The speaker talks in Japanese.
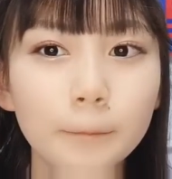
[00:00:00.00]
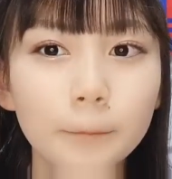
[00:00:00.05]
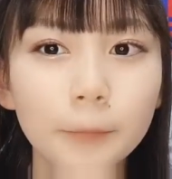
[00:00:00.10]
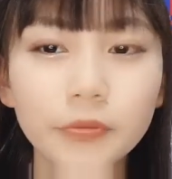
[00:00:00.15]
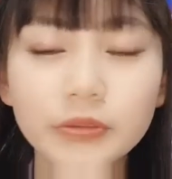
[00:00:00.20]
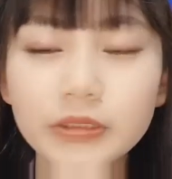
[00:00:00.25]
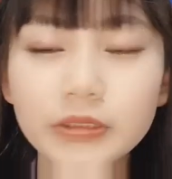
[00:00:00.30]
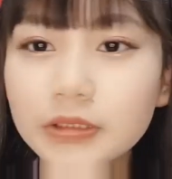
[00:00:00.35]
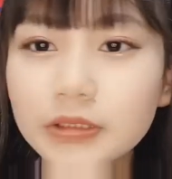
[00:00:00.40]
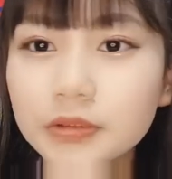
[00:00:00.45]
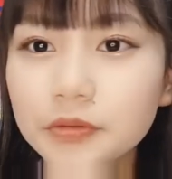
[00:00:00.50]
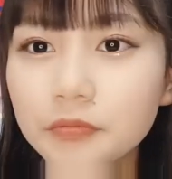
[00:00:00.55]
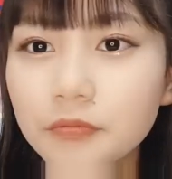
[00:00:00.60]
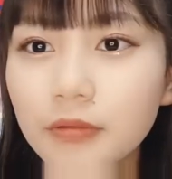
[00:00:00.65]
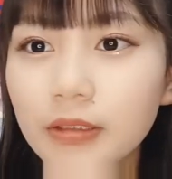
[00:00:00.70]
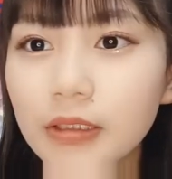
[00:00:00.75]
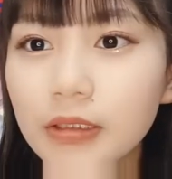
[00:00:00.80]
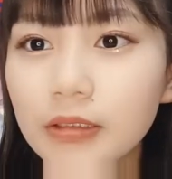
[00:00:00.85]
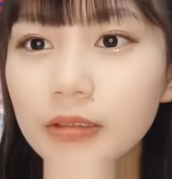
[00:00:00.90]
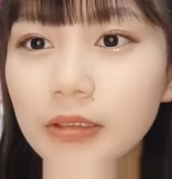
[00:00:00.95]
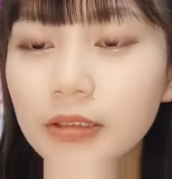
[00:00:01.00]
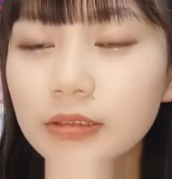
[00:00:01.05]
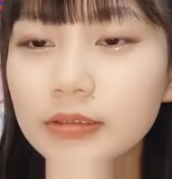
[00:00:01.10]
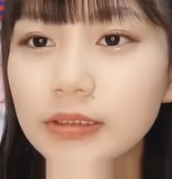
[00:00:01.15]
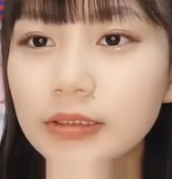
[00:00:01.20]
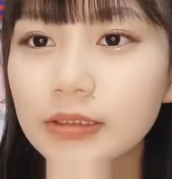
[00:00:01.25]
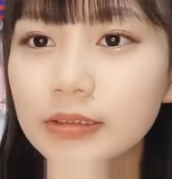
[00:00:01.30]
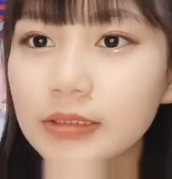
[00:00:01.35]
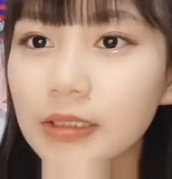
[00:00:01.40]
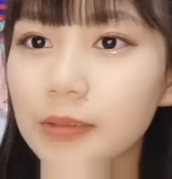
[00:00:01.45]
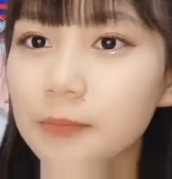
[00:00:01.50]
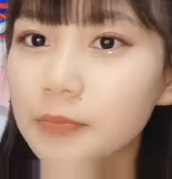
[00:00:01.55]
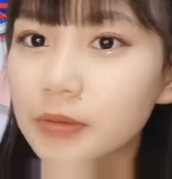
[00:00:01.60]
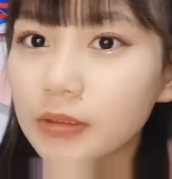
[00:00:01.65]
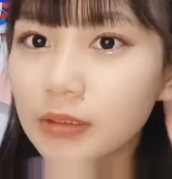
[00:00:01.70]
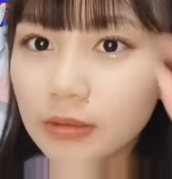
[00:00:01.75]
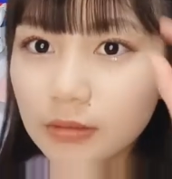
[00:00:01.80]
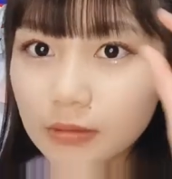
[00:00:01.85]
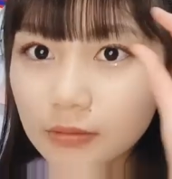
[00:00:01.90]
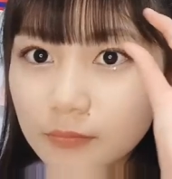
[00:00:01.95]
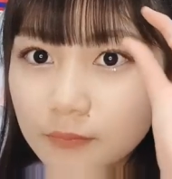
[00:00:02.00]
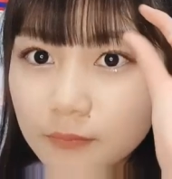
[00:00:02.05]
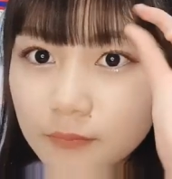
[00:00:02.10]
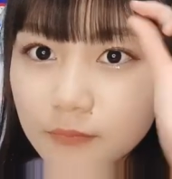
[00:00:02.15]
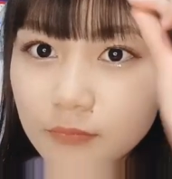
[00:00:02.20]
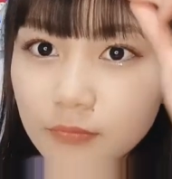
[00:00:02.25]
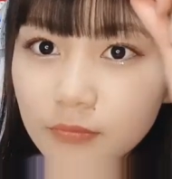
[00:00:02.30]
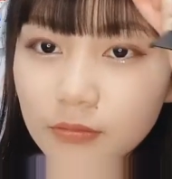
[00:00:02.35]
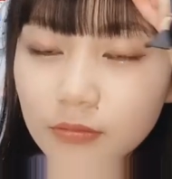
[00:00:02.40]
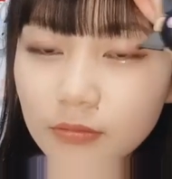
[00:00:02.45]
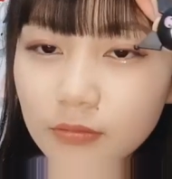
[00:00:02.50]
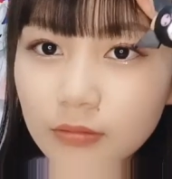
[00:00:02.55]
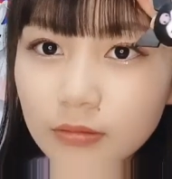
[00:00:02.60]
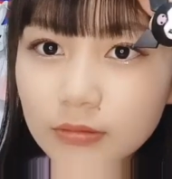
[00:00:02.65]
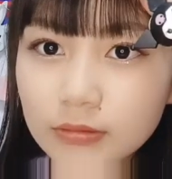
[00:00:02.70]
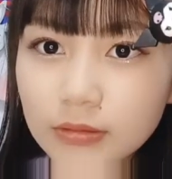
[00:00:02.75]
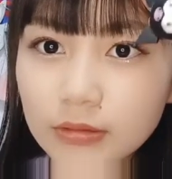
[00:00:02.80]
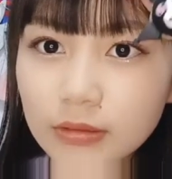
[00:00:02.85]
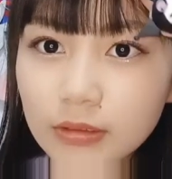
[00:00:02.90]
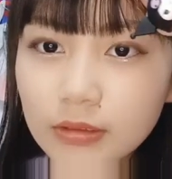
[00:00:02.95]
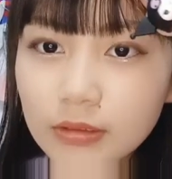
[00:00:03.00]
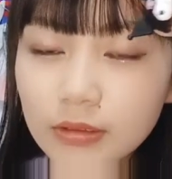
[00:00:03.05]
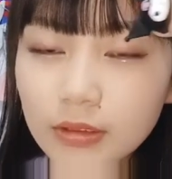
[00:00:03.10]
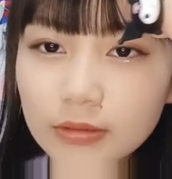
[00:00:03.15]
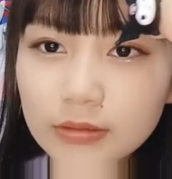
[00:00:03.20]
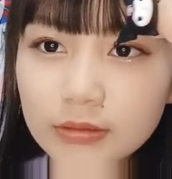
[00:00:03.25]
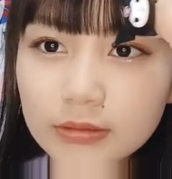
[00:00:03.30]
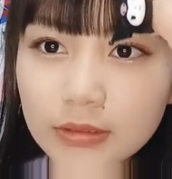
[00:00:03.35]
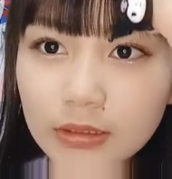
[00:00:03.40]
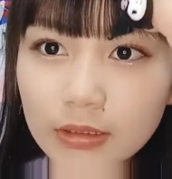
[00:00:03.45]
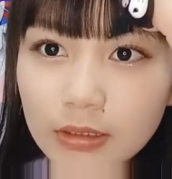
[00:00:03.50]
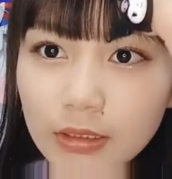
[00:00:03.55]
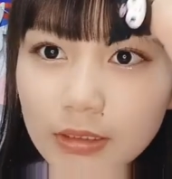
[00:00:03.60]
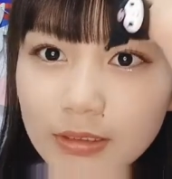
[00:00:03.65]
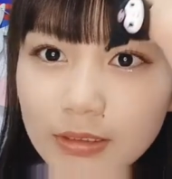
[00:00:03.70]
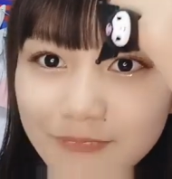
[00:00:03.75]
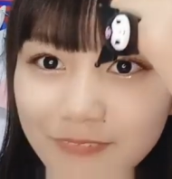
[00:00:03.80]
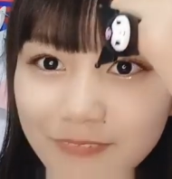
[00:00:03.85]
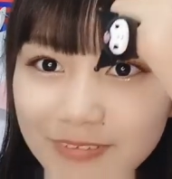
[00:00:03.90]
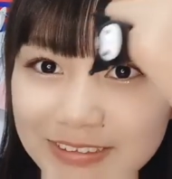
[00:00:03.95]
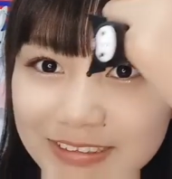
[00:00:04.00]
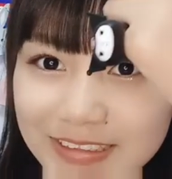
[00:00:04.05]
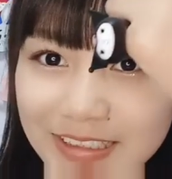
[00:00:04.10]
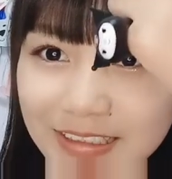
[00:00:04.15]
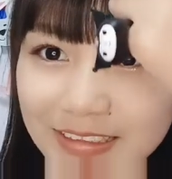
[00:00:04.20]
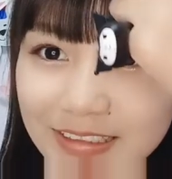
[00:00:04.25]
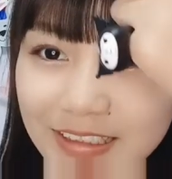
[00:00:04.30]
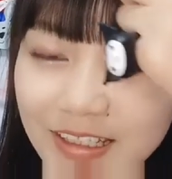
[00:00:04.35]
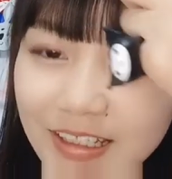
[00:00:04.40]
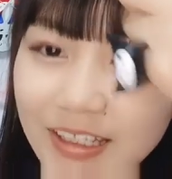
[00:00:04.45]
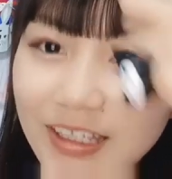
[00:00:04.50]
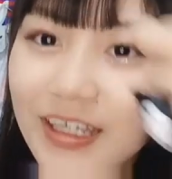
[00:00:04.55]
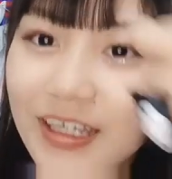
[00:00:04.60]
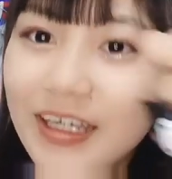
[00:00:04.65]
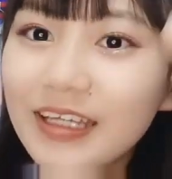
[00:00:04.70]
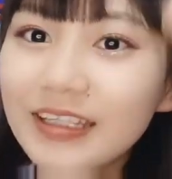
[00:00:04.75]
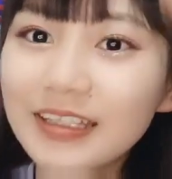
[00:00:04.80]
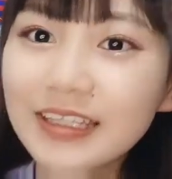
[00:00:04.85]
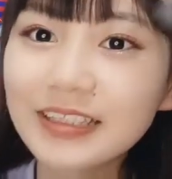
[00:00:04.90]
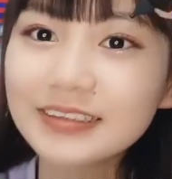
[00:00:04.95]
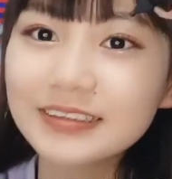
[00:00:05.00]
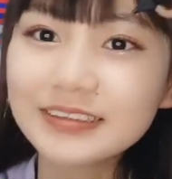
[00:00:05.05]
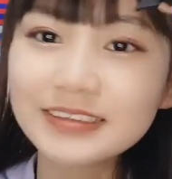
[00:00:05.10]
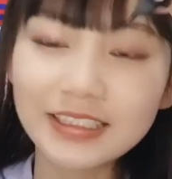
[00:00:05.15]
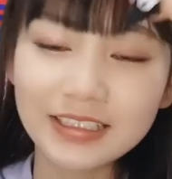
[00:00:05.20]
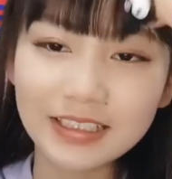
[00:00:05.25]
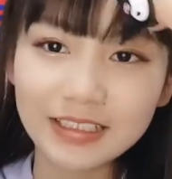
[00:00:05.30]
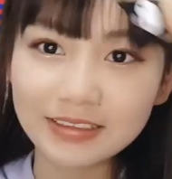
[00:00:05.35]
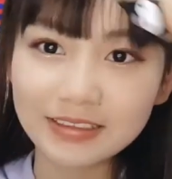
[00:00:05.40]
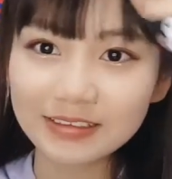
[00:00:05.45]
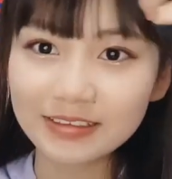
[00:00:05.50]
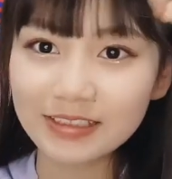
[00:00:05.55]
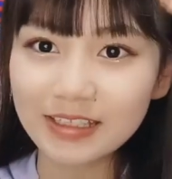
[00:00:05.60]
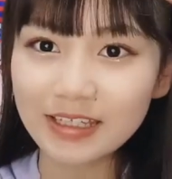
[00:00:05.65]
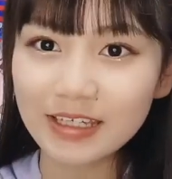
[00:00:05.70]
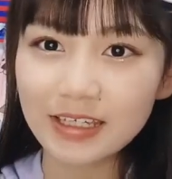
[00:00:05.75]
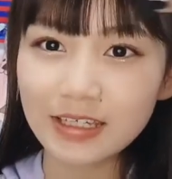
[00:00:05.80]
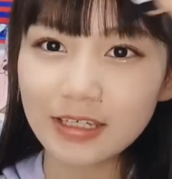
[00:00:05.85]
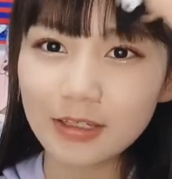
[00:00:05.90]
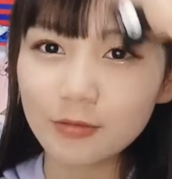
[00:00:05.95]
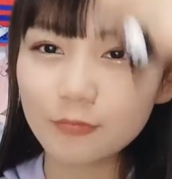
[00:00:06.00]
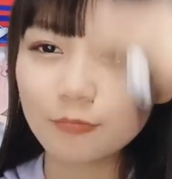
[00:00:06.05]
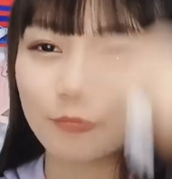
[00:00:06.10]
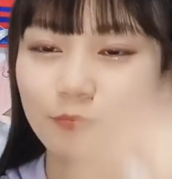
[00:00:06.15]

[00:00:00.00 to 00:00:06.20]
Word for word: ポジションはなんちゃらさんみたいな。ってくださって、夏じゃない。間違えた。夏じゃなくて、